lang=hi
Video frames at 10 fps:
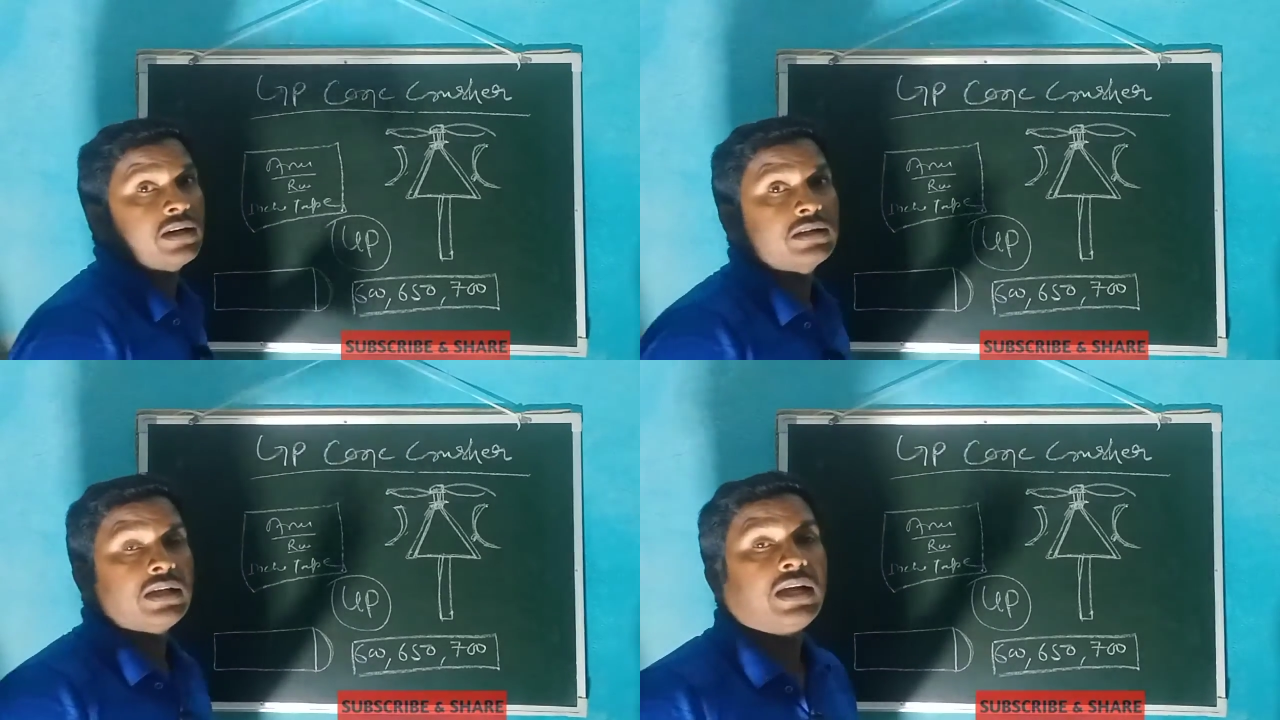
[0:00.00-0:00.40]

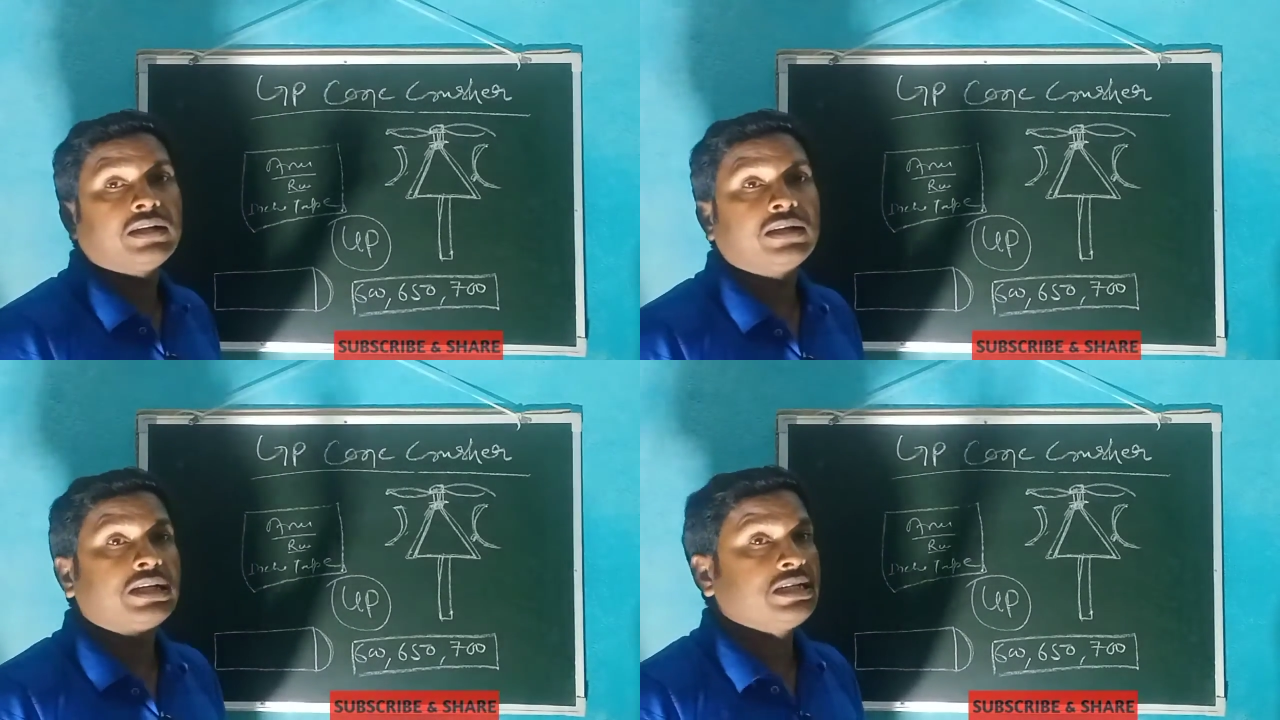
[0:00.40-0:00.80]
करता है
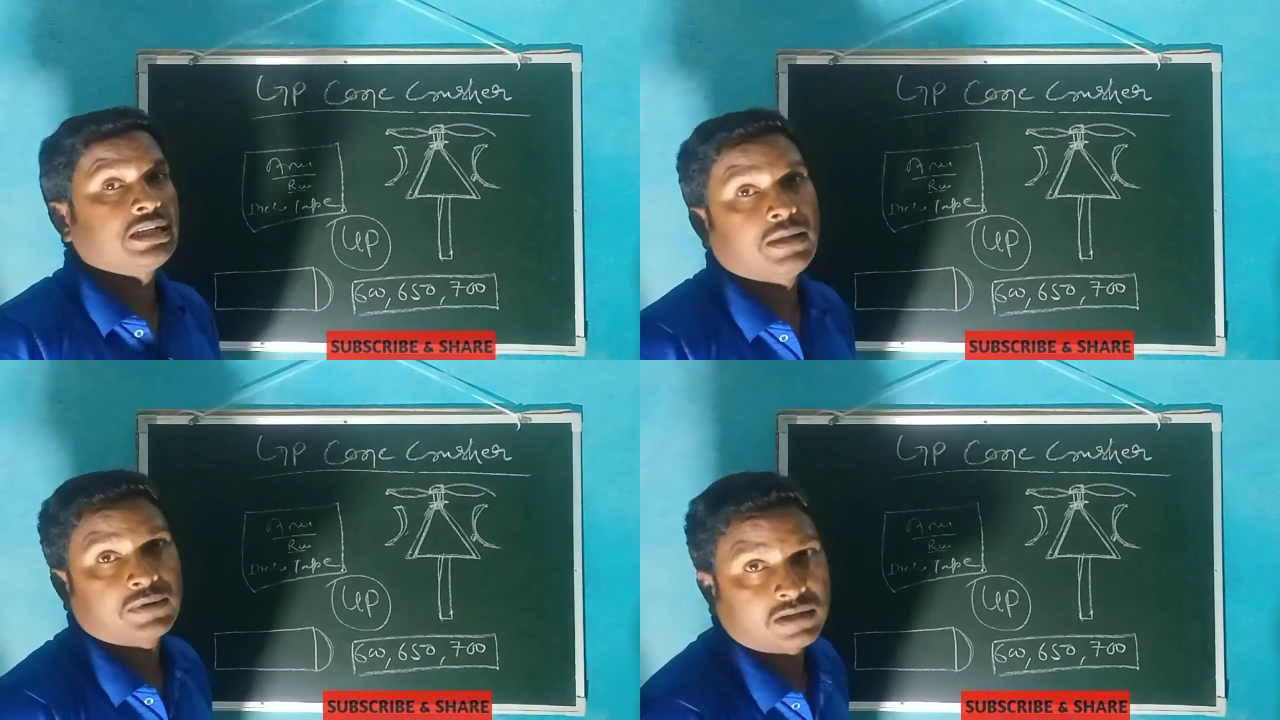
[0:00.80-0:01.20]
कि किस
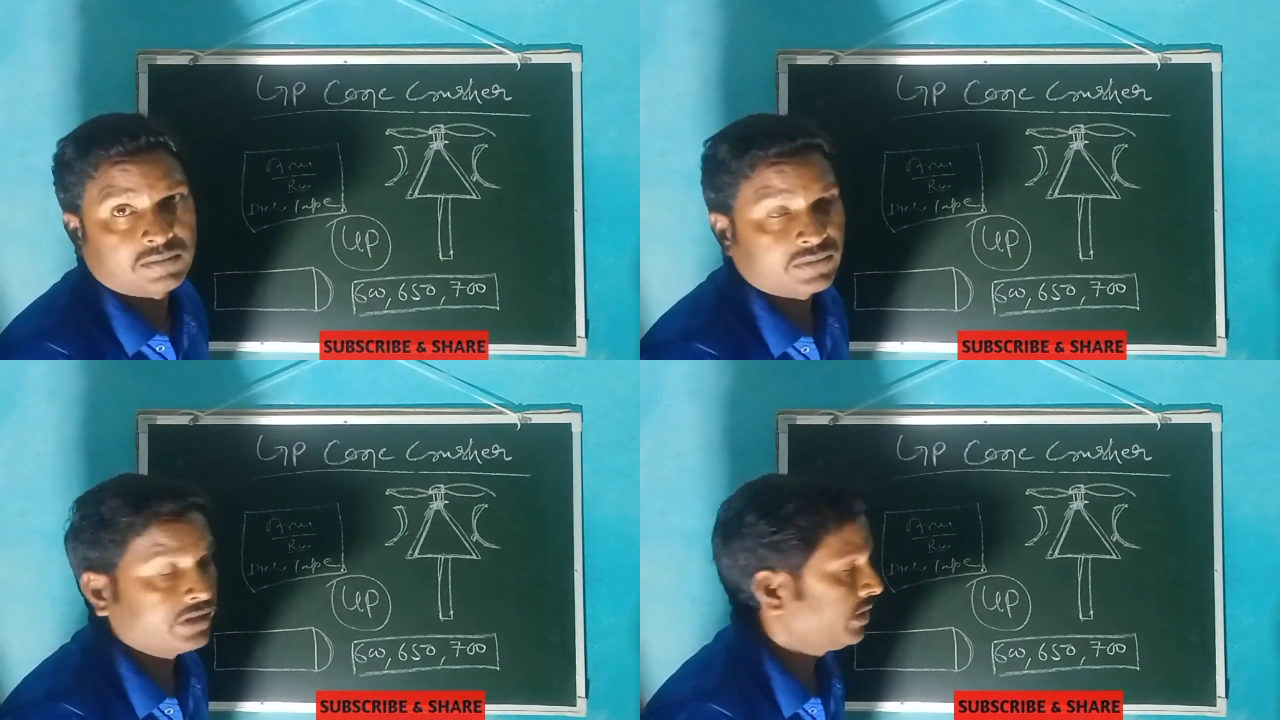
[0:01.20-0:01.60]
टाइप का
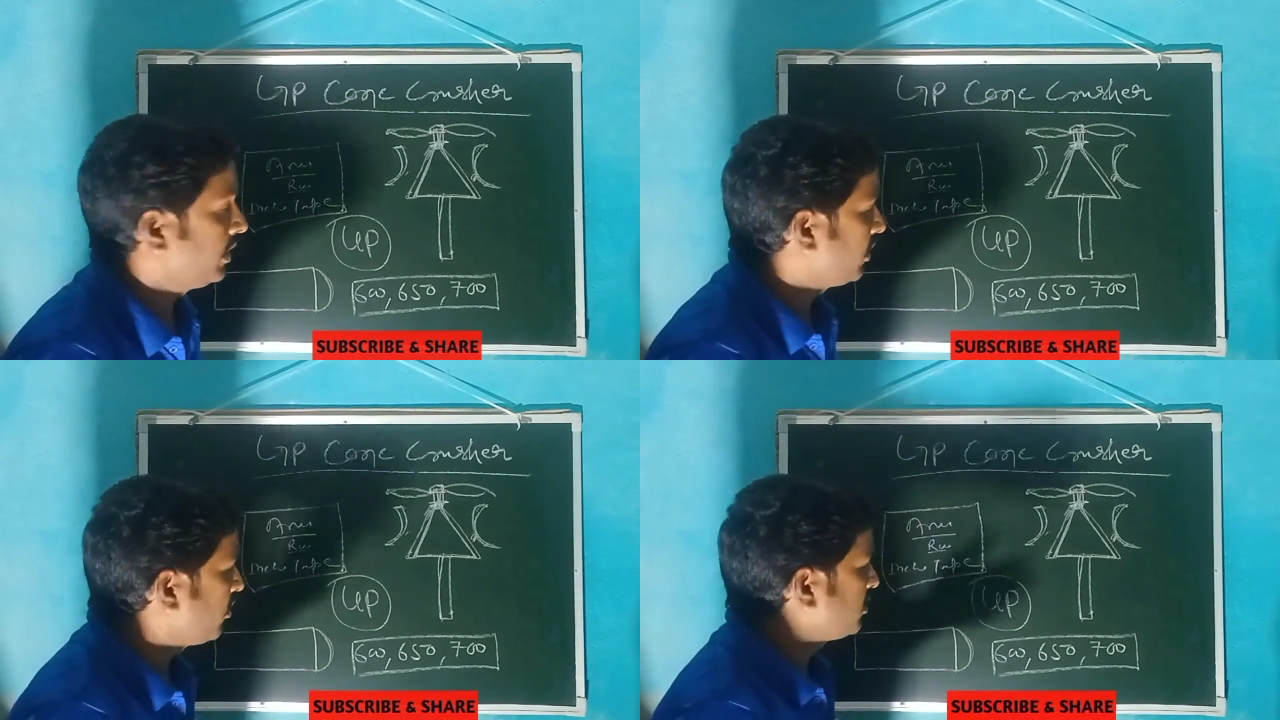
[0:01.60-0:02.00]
कंपनी है
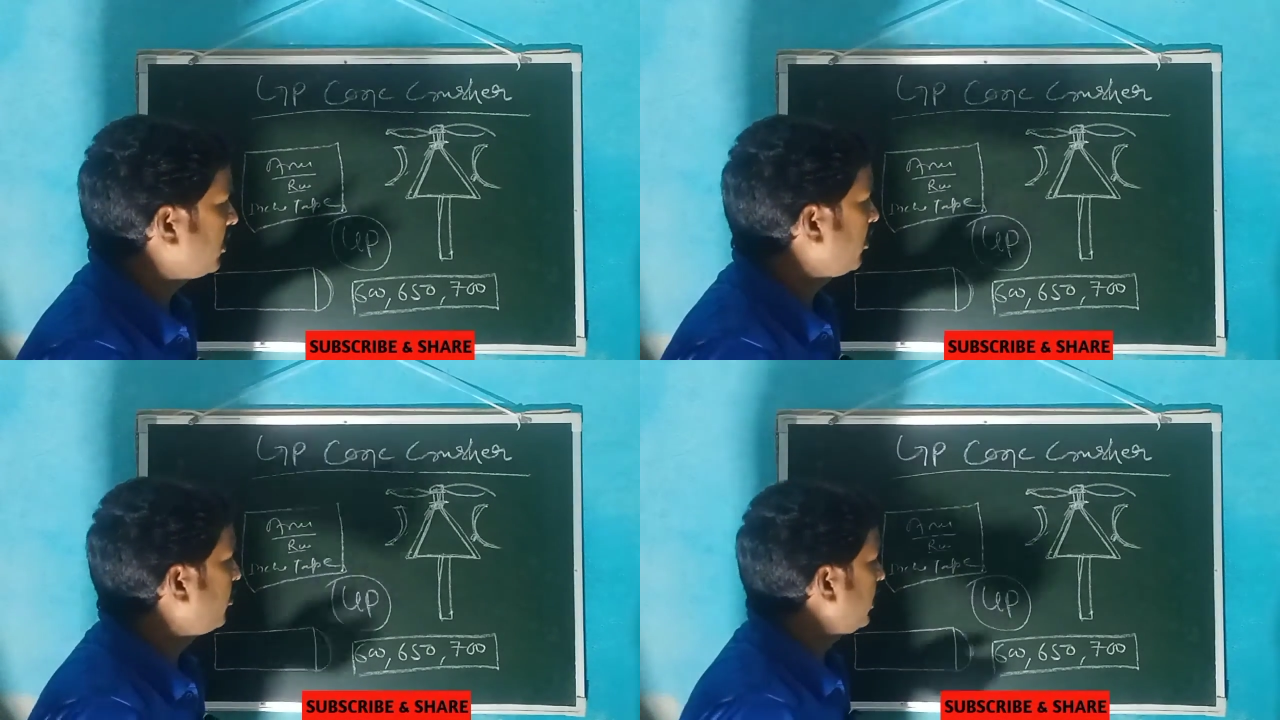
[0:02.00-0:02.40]
यानी कौन सा
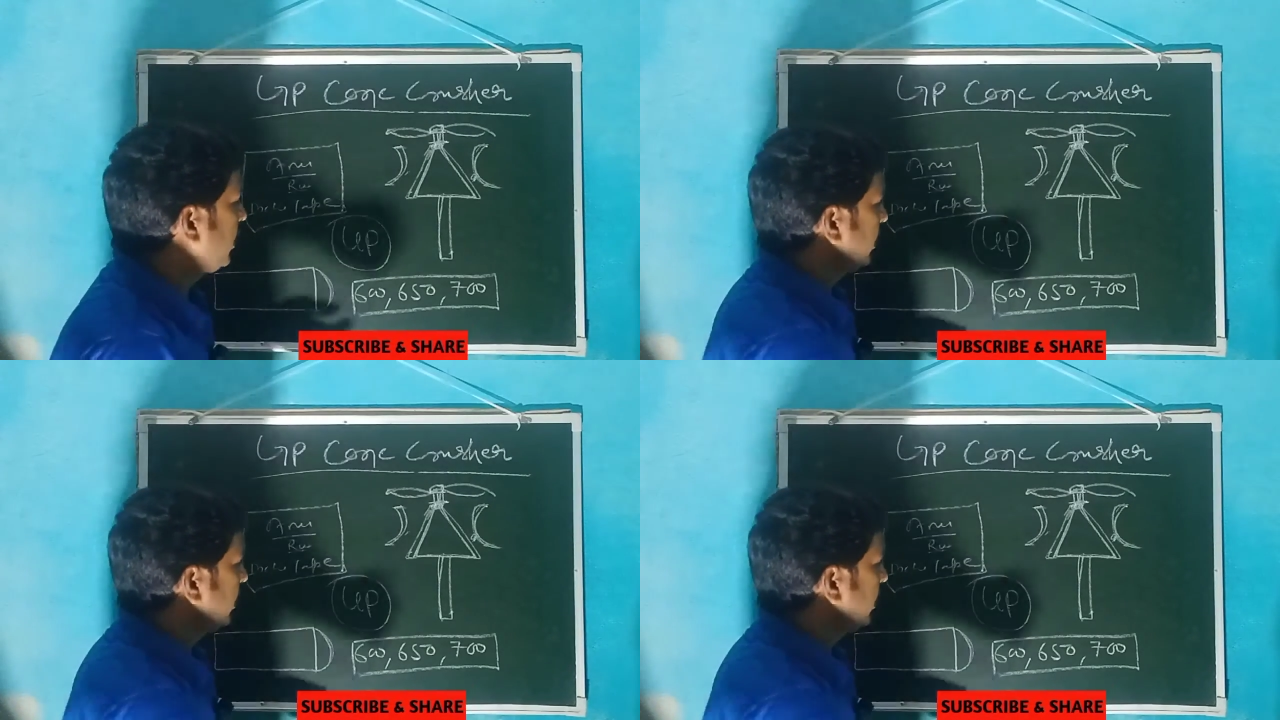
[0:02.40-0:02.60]
कंपनी